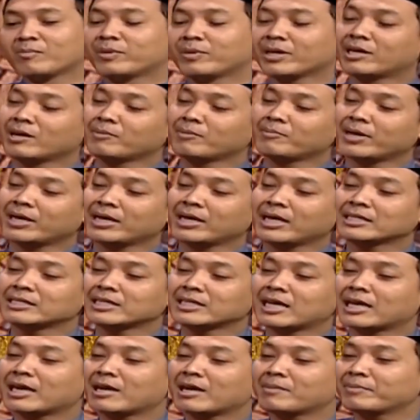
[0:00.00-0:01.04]
Bagaimana
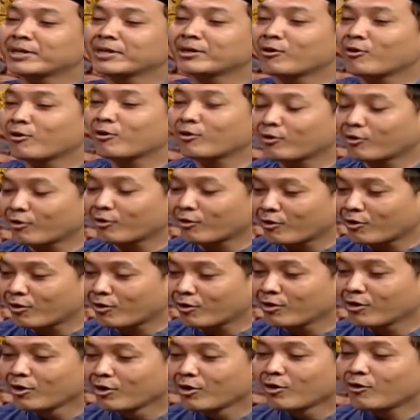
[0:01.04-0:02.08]
cara
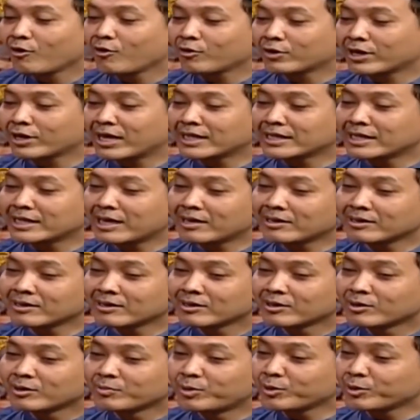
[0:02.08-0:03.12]
menolong orang yang
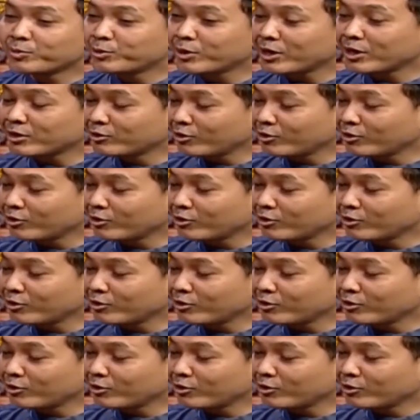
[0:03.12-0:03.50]
berbuat